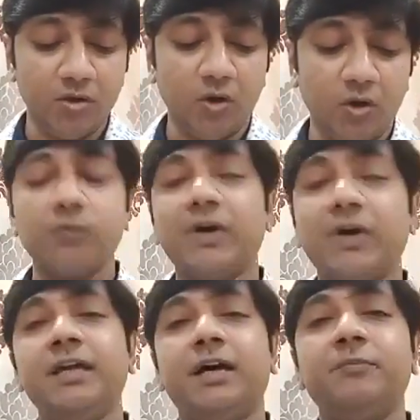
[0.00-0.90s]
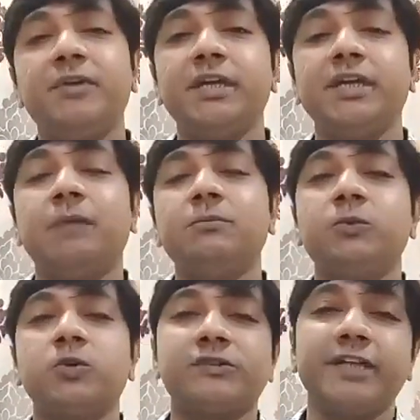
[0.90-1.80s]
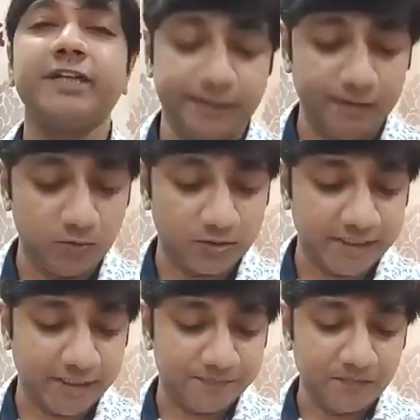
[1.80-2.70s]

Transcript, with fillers: और वहीं अमेरिका में वो सेटल हो गया